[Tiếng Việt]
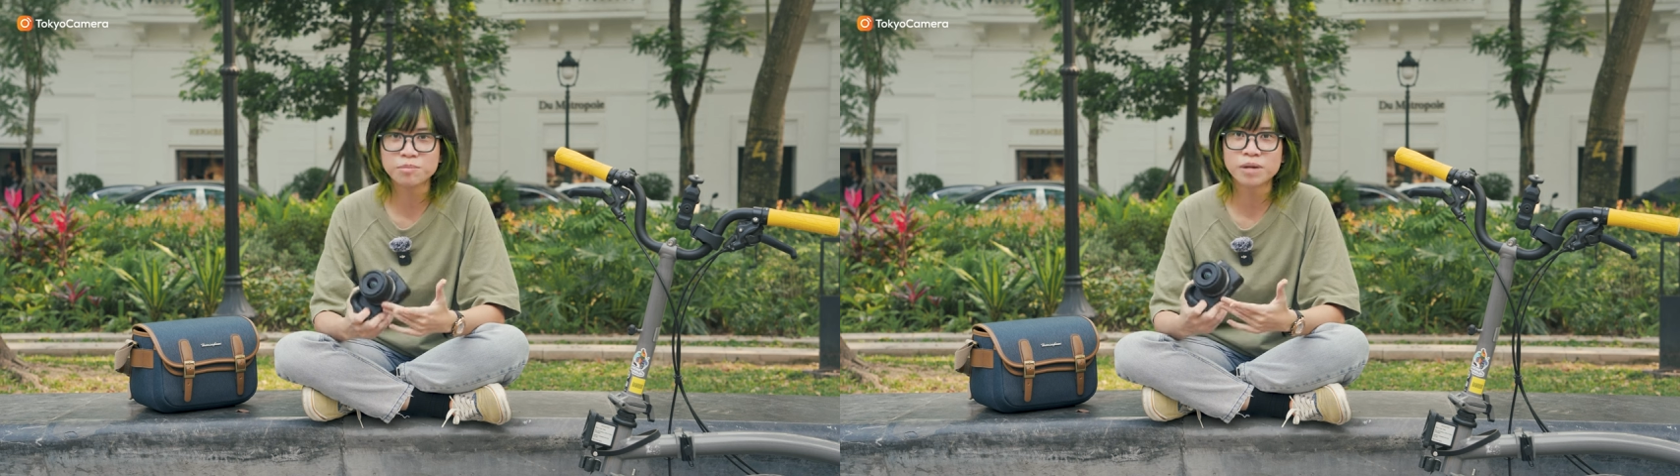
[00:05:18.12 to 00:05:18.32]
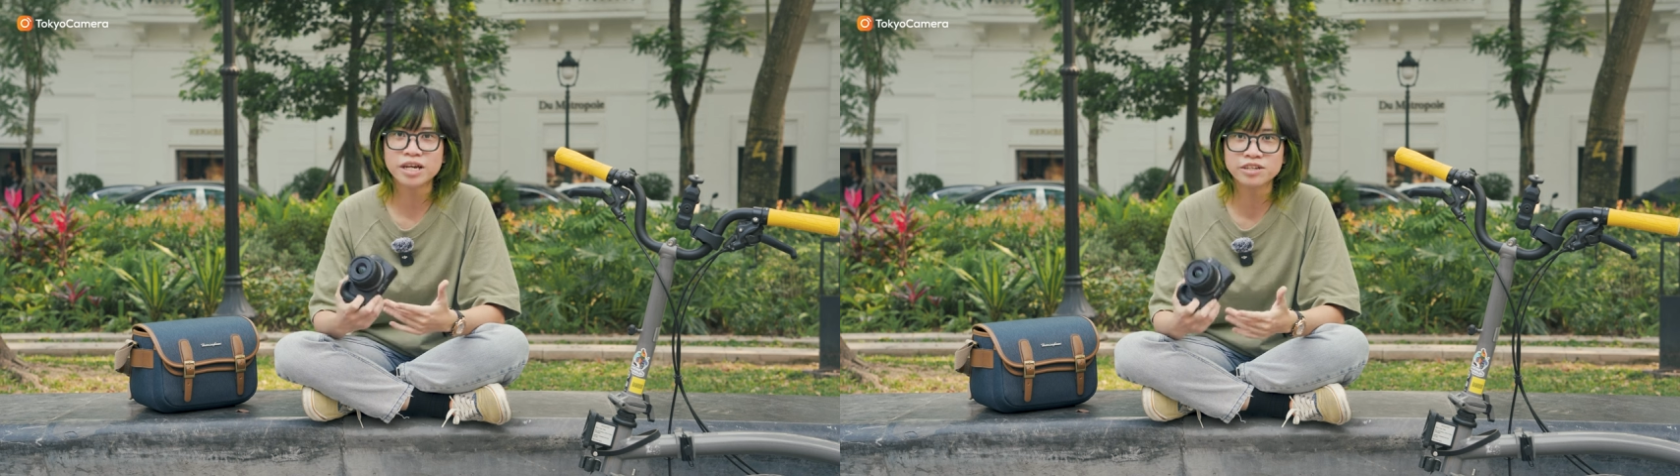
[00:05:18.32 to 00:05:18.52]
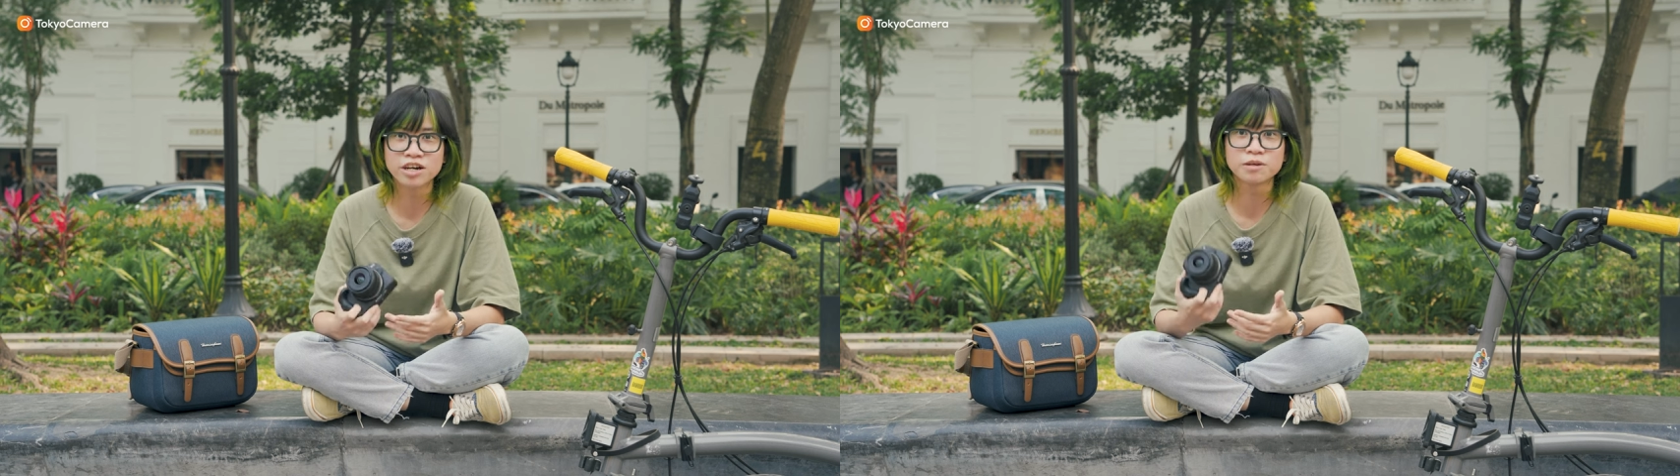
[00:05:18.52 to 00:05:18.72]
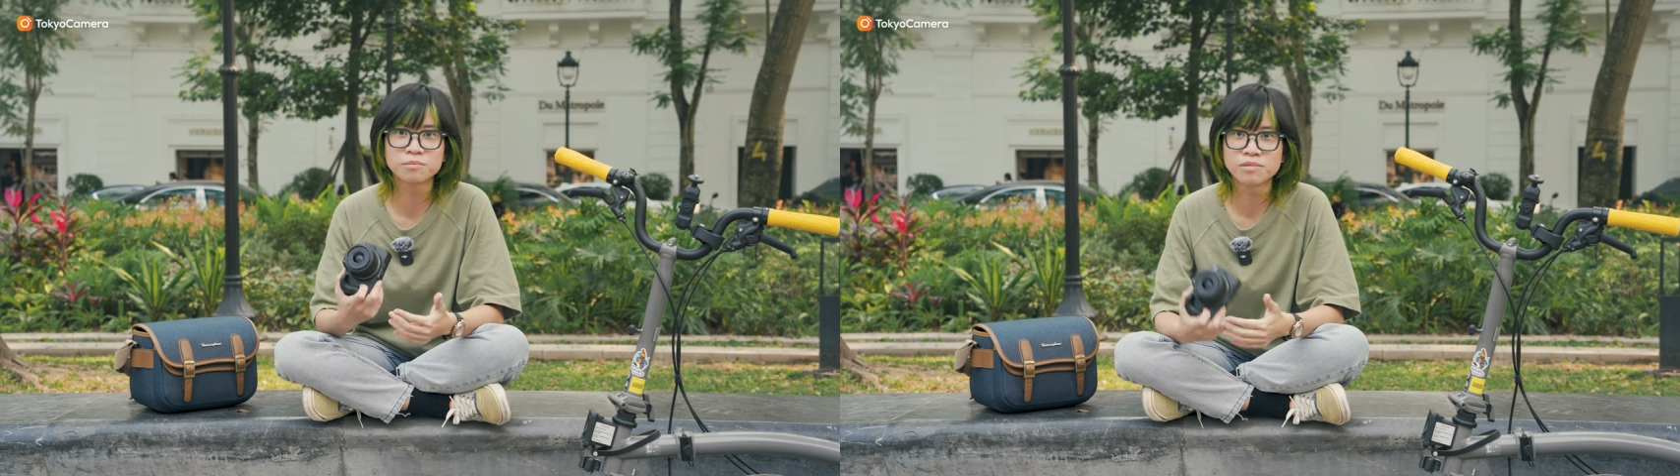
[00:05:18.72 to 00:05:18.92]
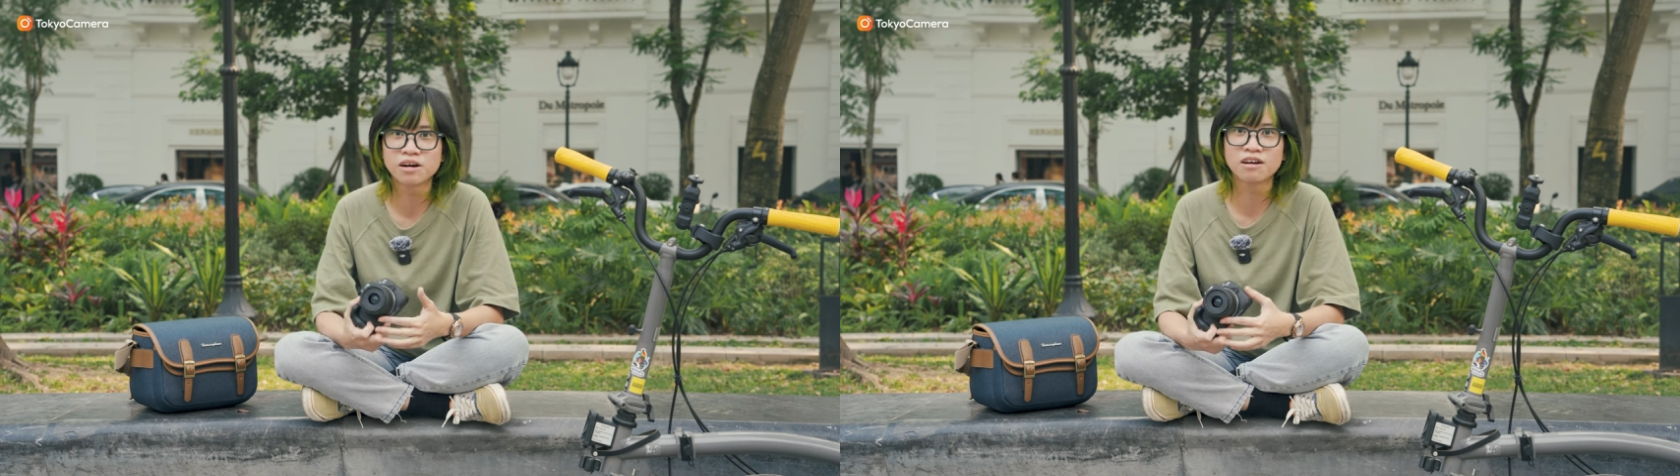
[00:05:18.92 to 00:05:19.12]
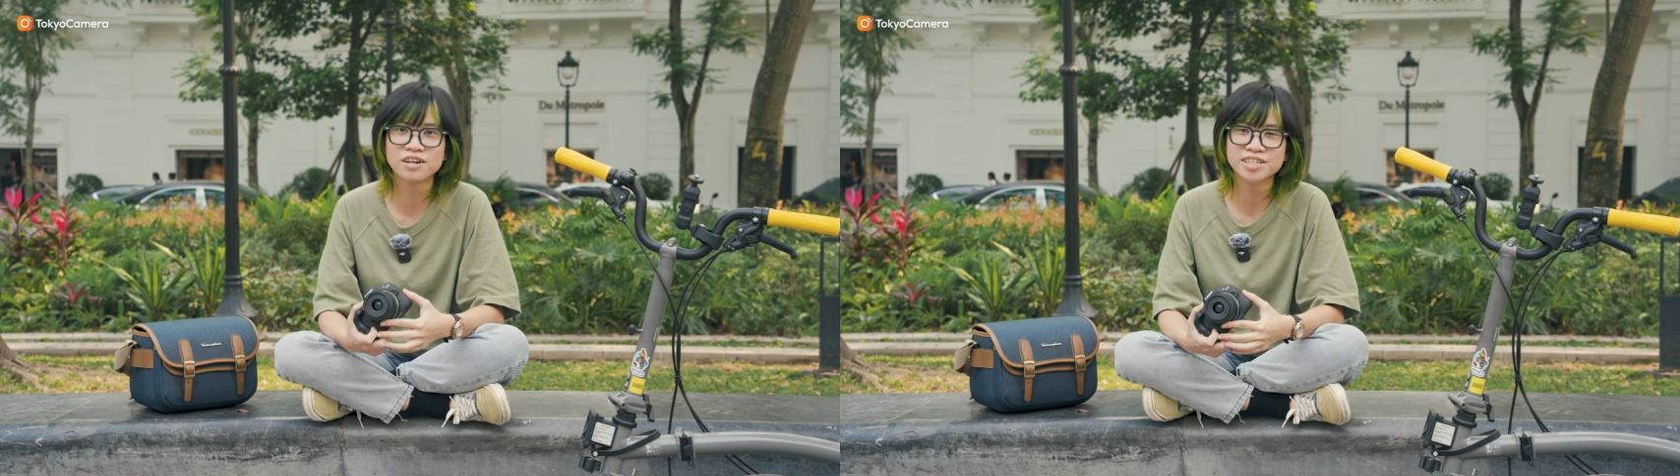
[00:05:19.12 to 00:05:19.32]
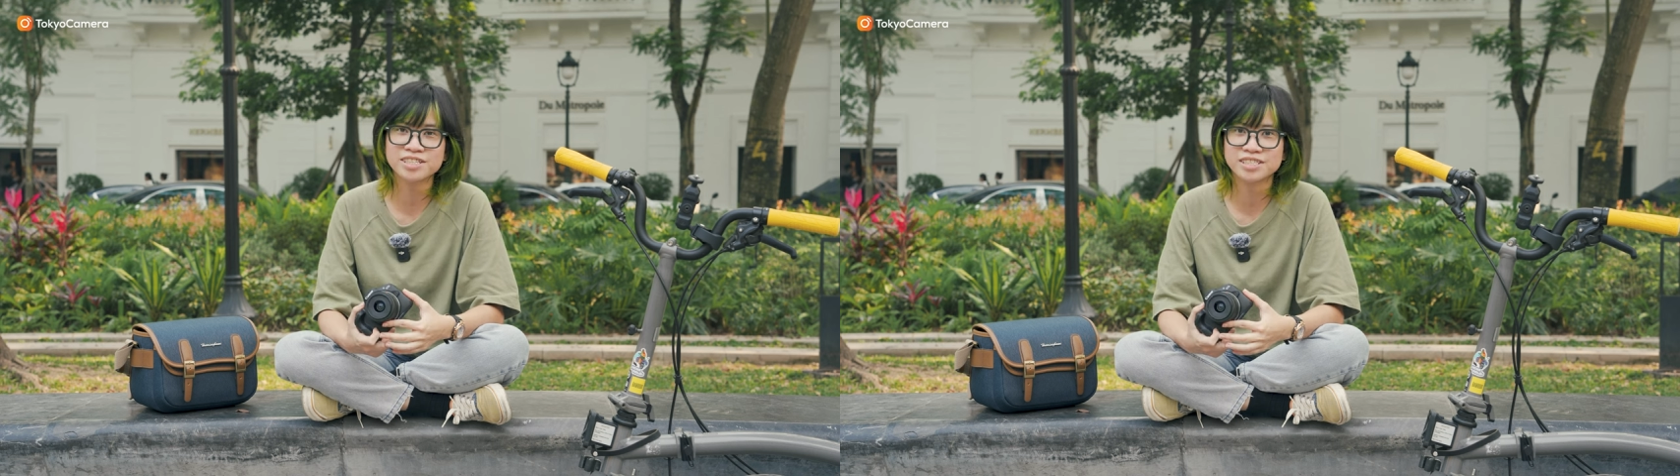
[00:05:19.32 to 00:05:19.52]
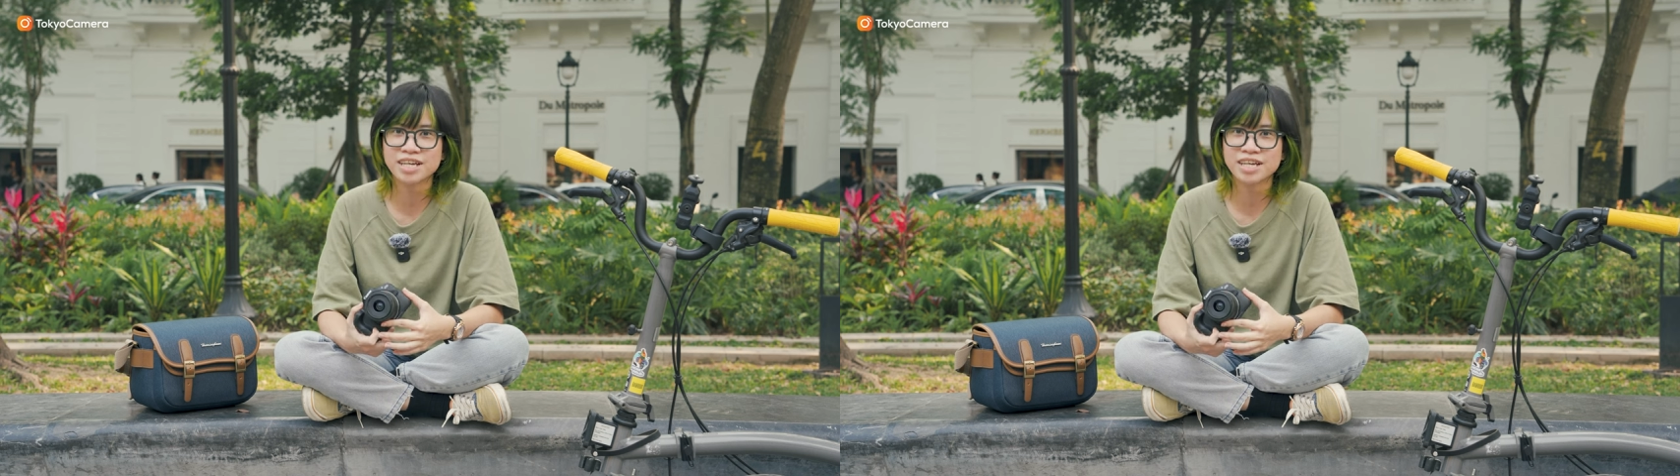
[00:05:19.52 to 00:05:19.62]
chiếc máy đời mới